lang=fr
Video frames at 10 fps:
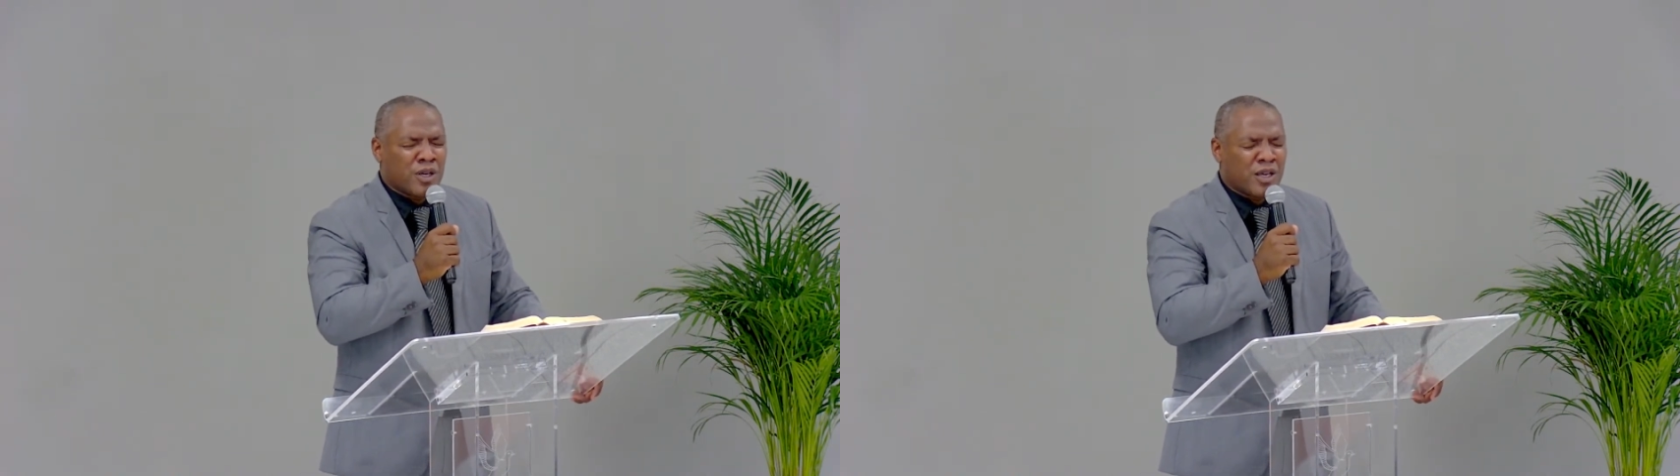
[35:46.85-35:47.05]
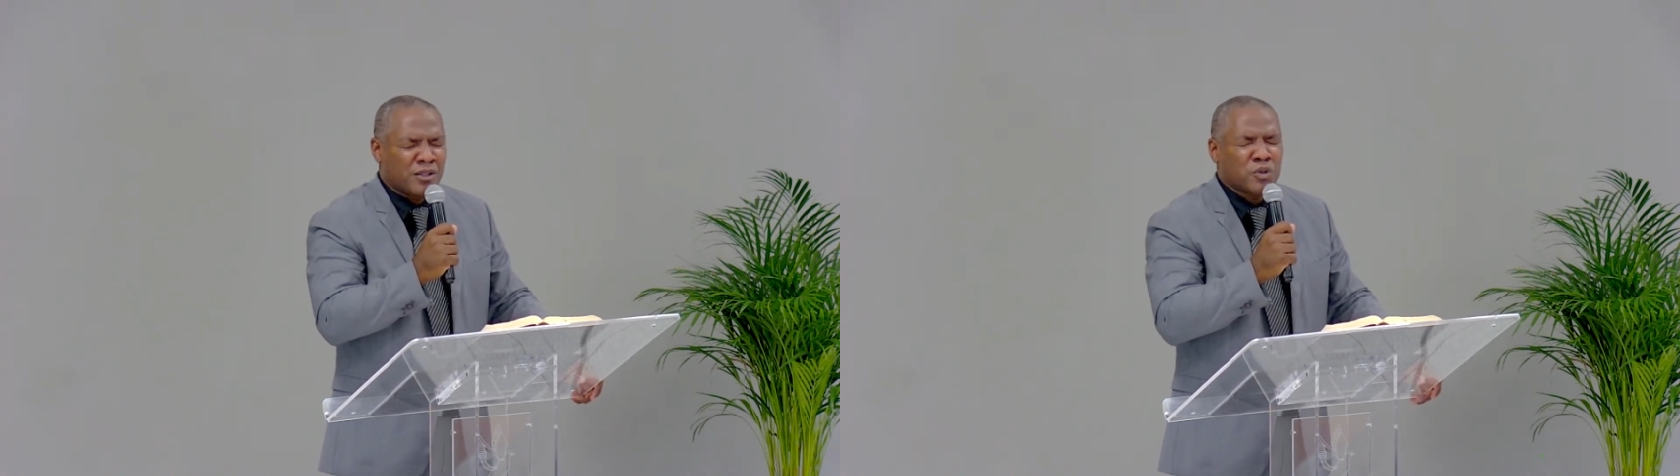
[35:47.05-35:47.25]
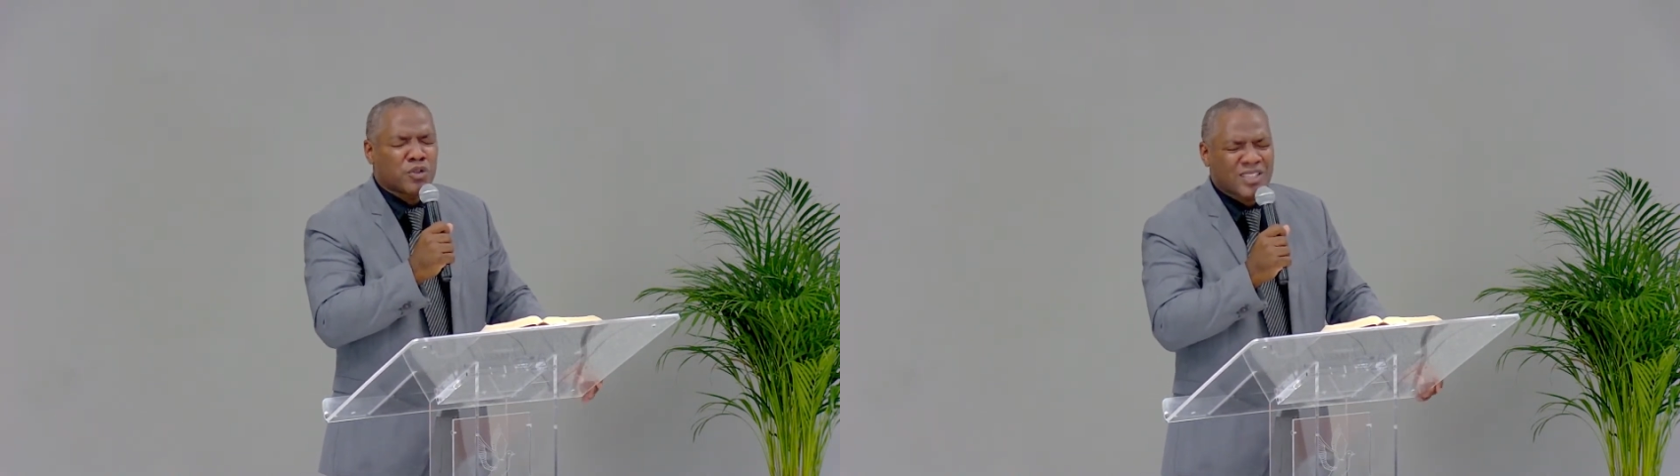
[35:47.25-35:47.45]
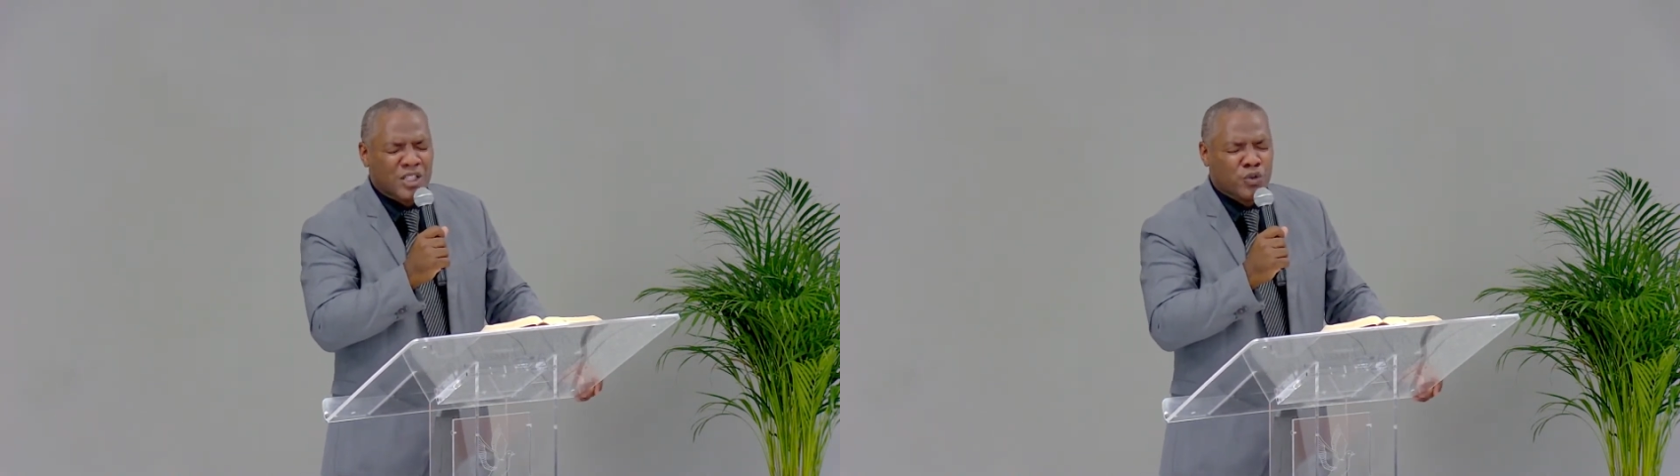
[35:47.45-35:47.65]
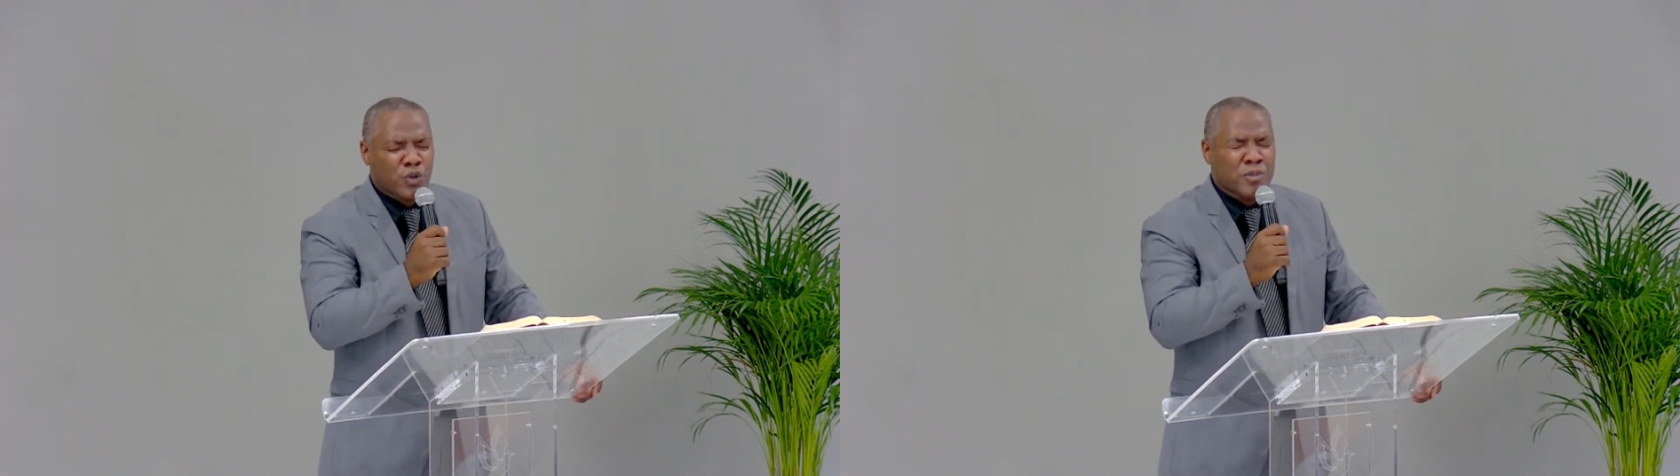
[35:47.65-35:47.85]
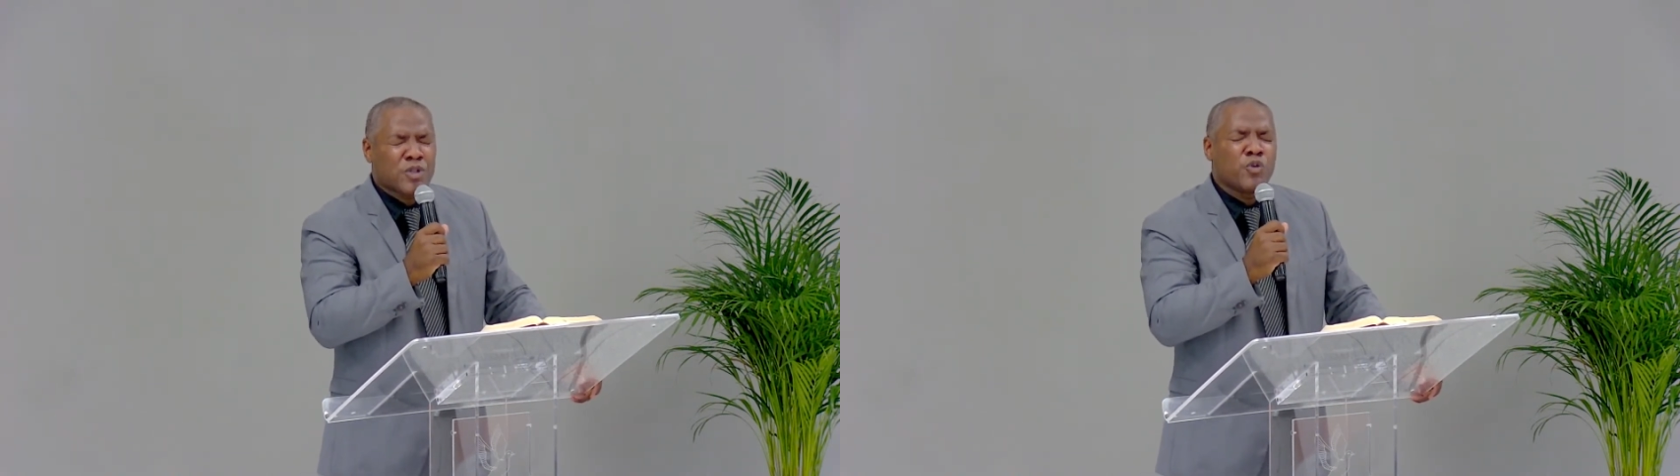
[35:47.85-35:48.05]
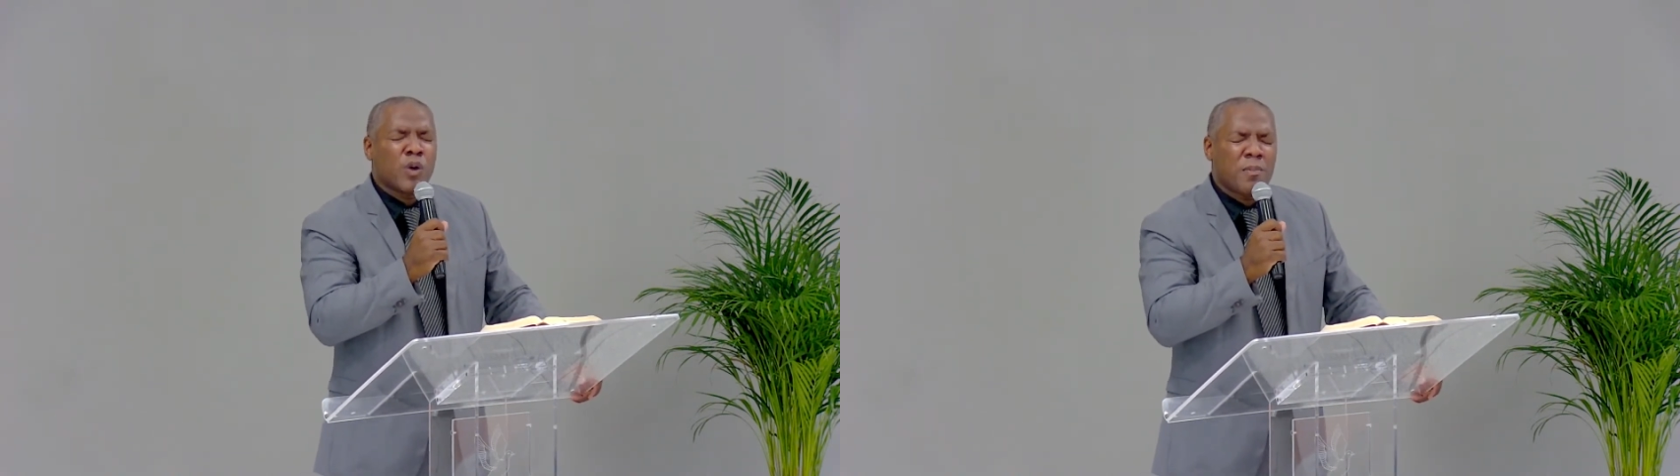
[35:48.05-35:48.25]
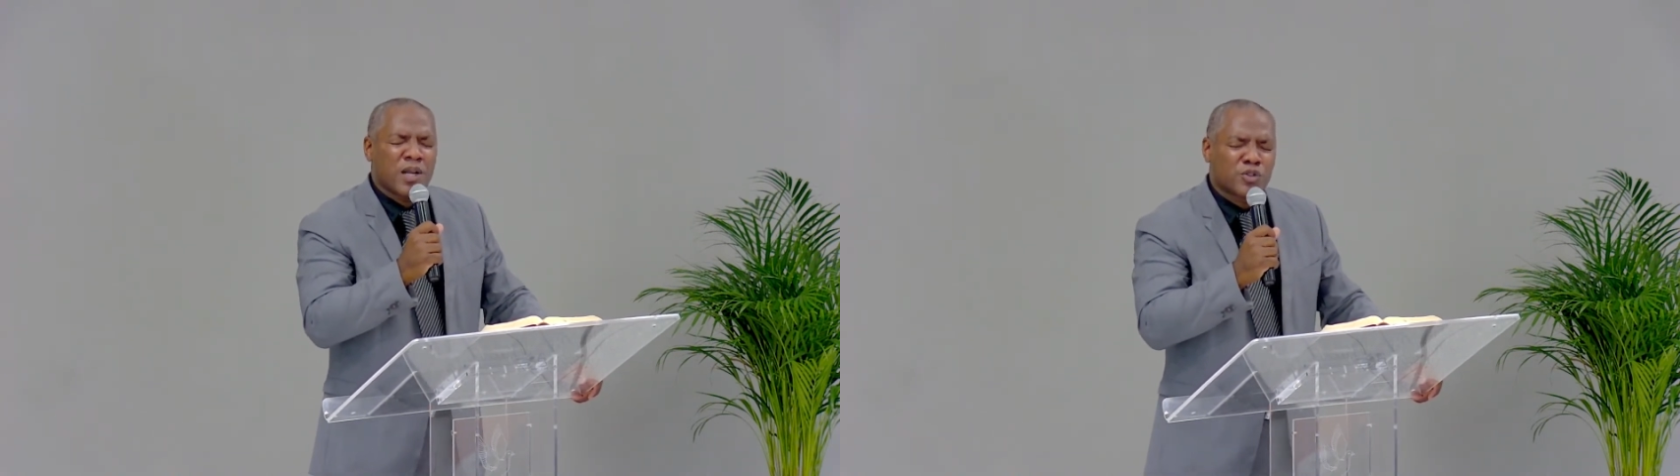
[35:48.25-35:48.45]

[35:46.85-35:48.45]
donc de sales tours, mais tu nous rappelles